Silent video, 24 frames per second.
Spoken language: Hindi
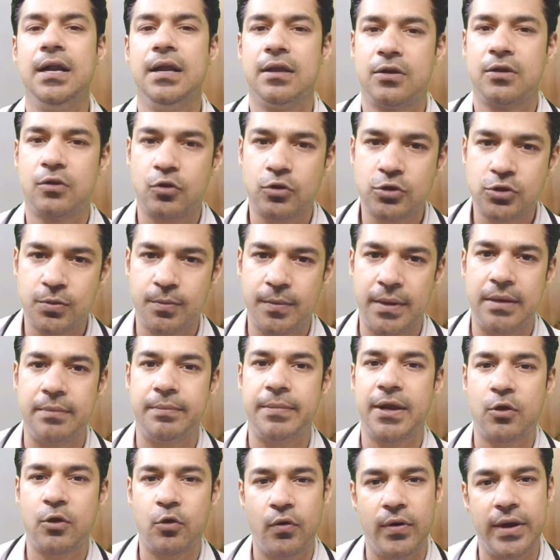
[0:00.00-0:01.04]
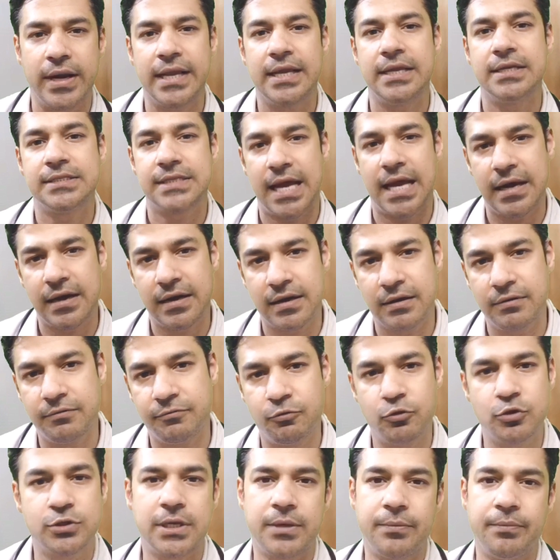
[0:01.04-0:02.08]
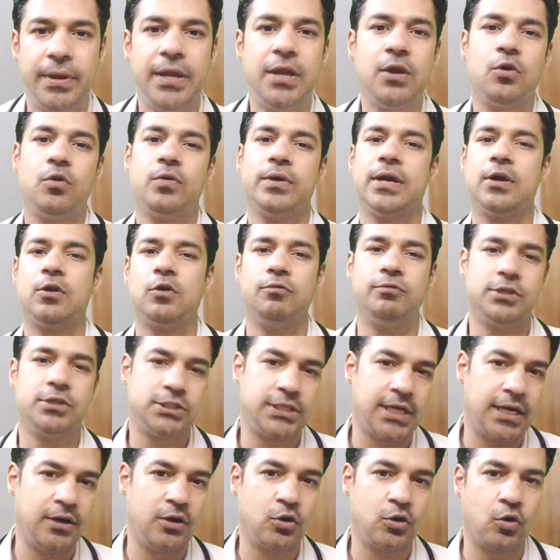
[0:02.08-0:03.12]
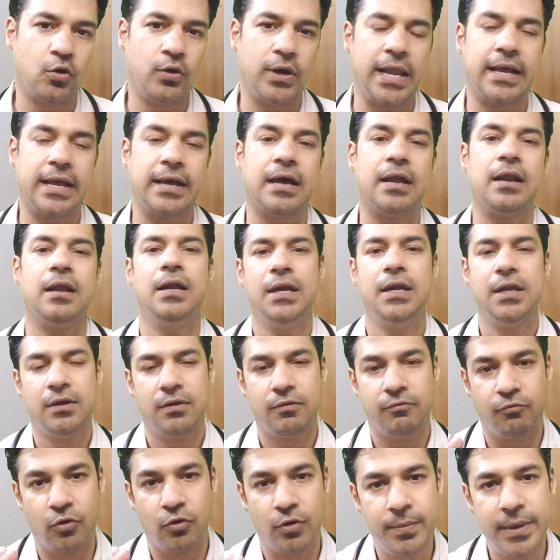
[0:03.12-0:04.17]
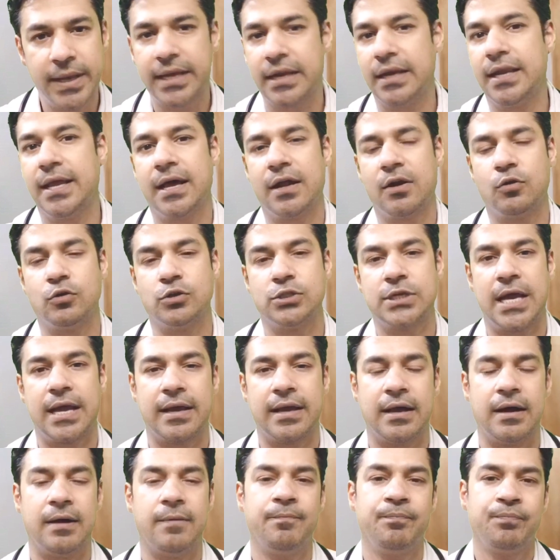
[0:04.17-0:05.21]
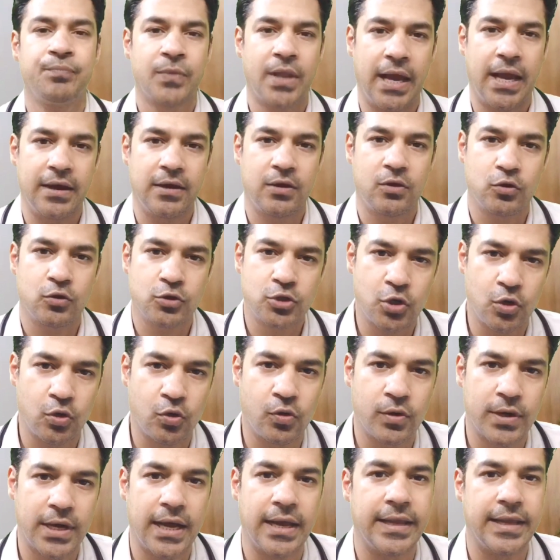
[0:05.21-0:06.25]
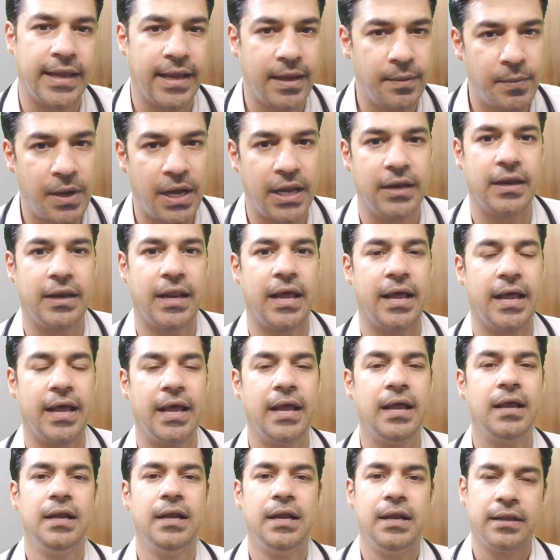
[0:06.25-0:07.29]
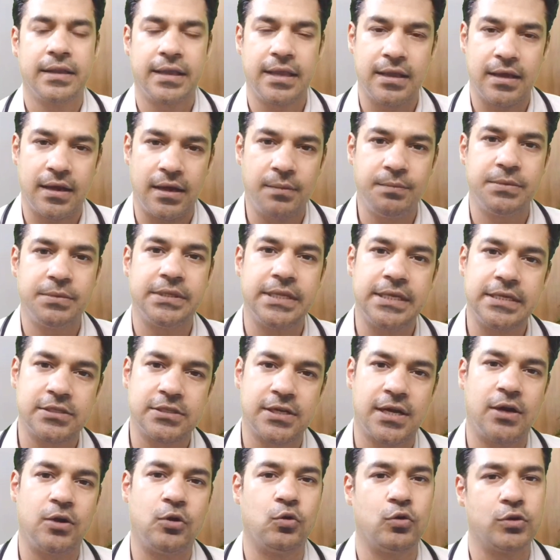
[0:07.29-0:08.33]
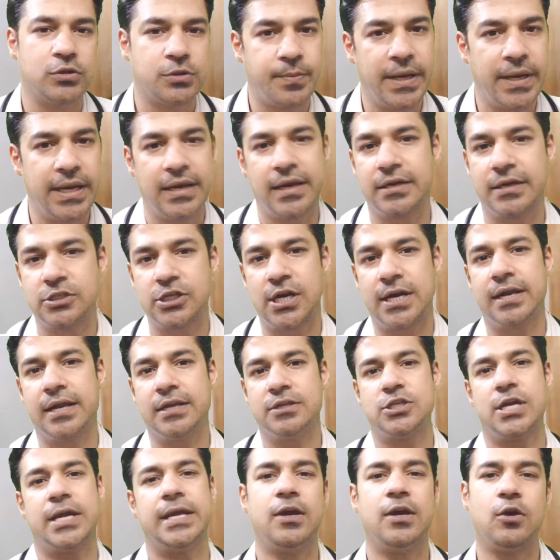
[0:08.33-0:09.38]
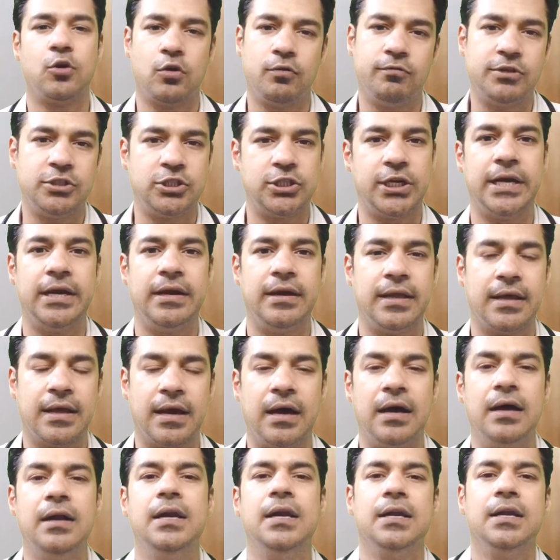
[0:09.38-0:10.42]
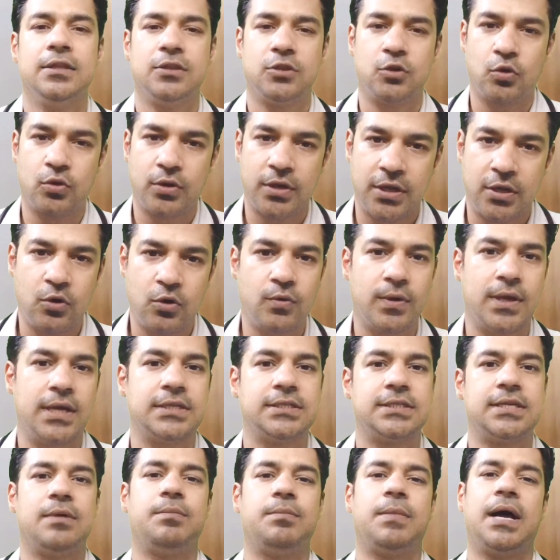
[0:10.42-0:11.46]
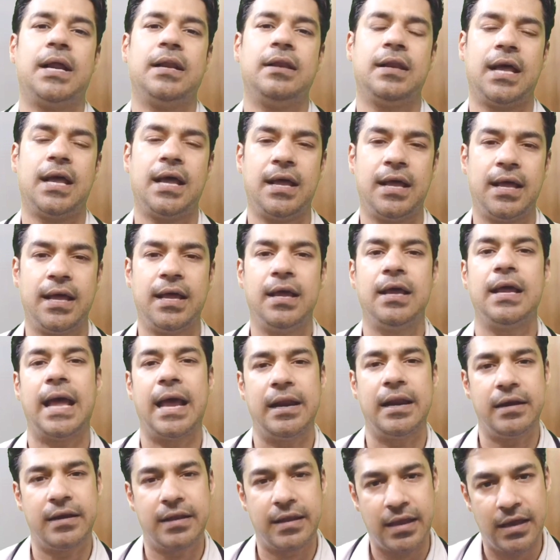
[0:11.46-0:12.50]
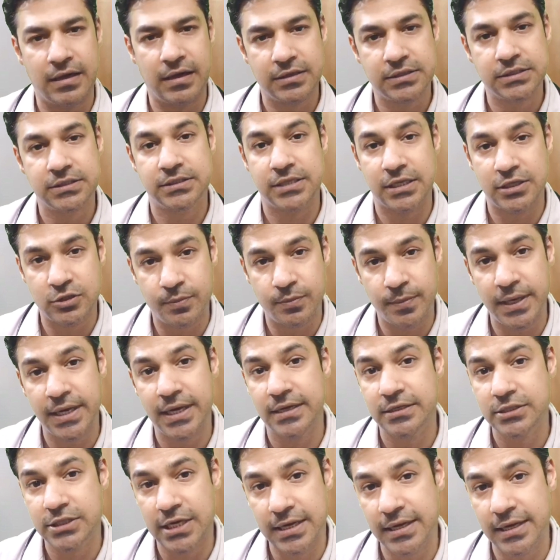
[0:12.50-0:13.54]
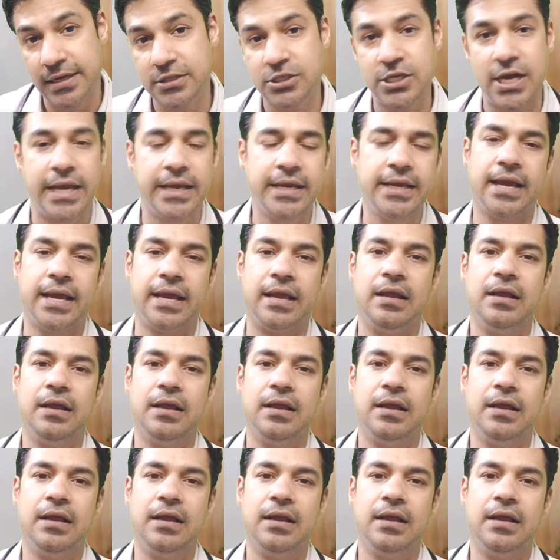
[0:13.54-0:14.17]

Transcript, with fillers: कुछ मन में क्वेरीज एंड कन्फ्यूज़न भी होंगी कोविशील्ड को लेकर वो भी क्लियर हो जाएगा एंड कुछ लोगों का ये मानना है कि अब तीसरा डोज भी लग जाना चाहिए कोविशील्ड का तो क्यों ऐसा मानना है एंड क्या सच में लग जाना चाहिए